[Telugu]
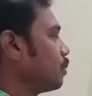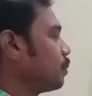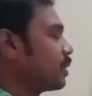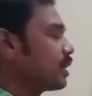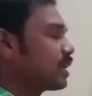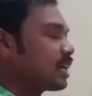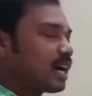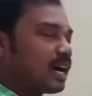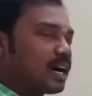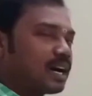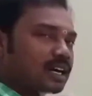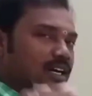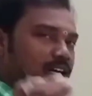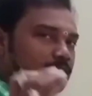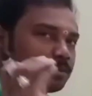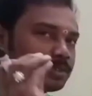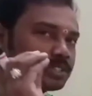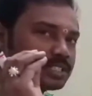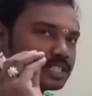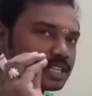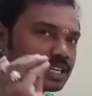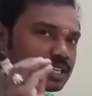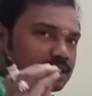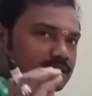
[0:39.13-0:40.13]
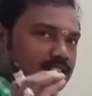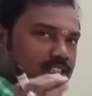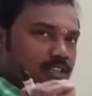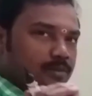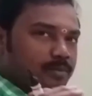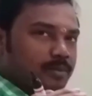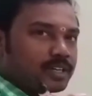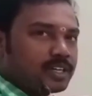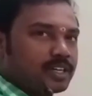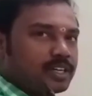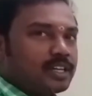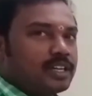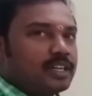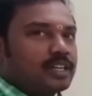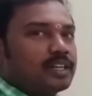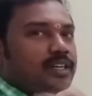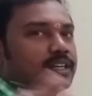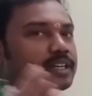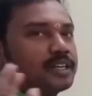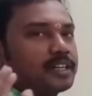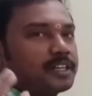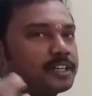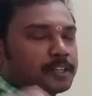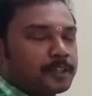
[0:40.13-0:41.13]
మరి ఆగమ శాస్త్రం అంటే
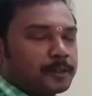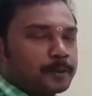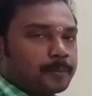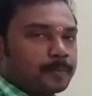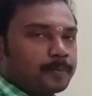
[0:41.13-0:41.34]
ఏంటి